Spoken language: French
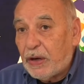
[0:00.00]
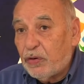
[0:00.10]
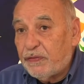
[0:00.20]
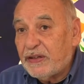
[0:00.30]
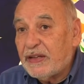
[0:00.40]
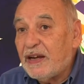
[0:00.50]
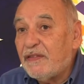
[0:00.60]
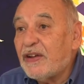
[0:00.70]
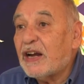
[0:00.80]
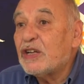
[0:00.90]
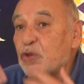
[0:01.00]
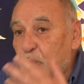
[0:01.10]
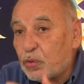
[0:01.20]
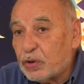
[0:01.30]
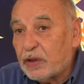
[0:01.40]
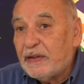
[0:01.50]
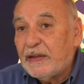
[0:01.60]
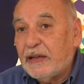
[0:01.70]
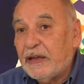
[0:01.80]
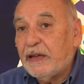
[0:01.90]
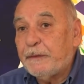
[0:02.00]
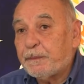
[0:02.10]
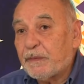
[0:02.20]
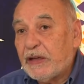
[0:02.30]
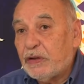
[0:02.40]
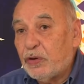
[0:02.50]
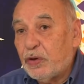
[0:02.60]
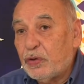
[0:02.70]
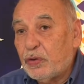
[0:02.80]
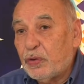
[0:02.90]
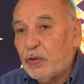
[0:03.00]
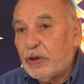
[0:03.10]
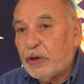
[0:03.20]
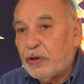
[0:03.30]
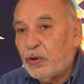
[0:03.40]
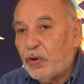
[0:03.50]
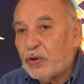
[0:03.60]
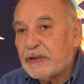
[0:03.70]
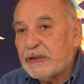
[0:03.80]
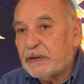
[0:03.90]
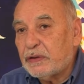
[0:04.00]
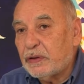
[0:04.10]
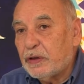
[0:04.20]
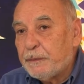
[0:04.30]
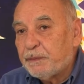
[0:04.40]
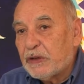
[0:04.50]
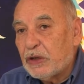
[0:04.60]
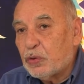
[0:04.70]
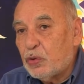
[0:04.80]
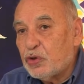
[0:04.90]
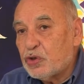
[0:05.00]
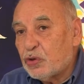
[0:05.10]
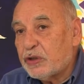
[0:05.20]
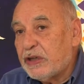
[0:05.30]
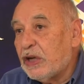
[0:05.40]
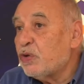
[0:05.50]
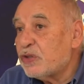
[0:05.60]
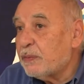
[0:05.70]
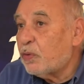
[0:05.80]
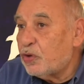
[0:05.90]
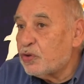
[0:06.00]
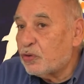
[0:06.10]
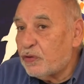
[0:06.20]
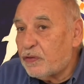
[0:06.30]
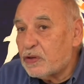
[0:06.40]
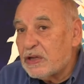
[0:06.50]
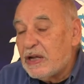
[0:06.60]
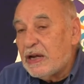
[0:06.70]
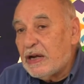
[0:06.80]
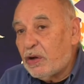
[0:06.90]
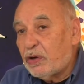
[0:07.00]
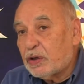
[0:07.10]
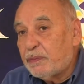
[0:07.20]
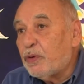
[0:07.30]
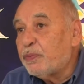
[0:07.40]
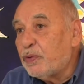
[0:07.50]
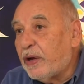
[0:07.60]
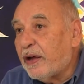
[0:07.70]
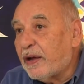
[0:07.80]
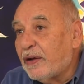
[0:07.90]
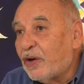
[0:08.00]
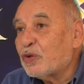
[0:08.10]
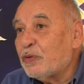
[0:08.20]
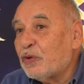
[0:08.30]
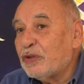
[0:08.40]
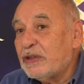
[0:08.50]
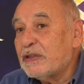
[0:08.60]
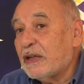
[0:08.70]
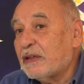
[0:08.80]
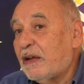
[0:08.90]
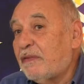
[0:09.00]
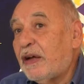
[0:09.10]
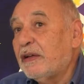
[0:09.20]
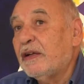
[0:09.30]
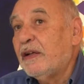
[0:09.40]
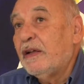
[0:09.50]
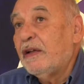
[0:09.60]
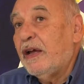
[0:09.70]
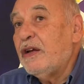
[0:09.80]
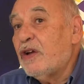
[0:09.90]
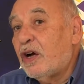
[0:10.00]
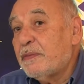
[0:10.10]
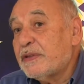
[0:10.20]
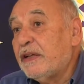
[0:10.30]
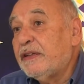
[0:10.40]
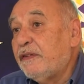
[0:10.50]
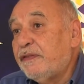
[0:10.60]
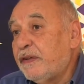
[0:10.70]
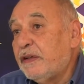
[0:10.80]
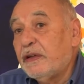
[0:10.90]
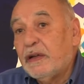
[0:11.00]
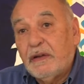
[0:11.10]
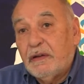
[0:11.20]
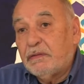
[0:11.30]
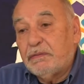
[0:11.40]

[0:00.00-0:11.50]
par le fait d'aller vers les autres et, et, de, et, de, et de, rendre cette, cette, religion, qui est la deuxième religion de France, la rendre populaire. Autrement dit, c'est un travail énorme, c'est un défi